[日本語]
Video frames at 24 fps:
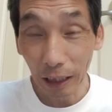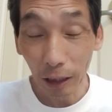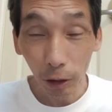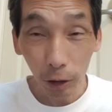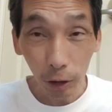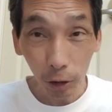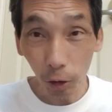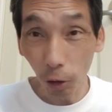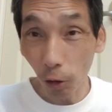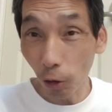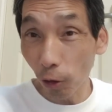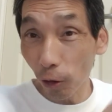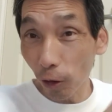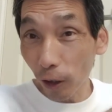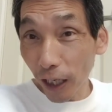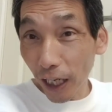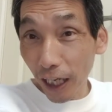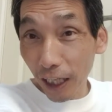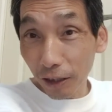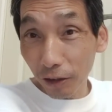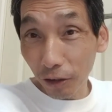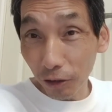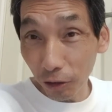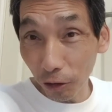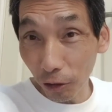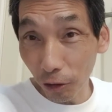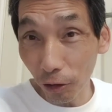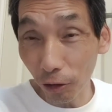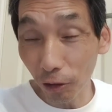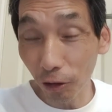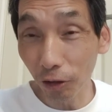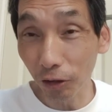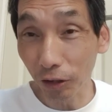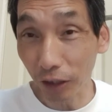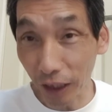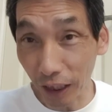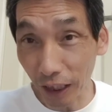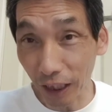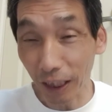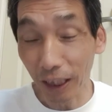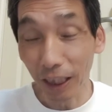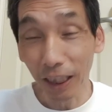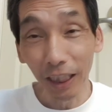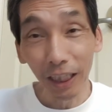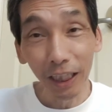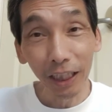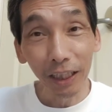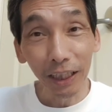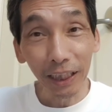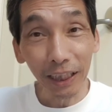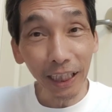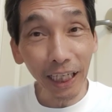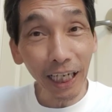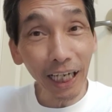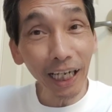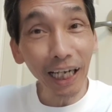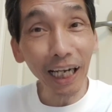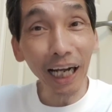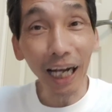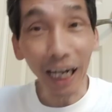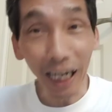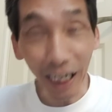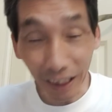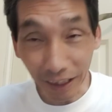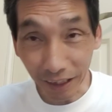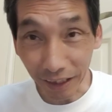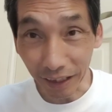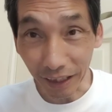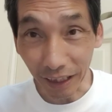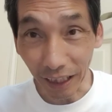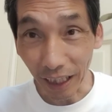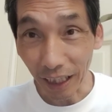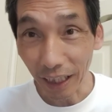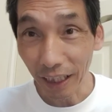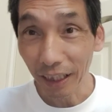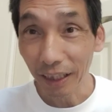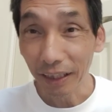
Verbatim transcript: 草原のところに家があって、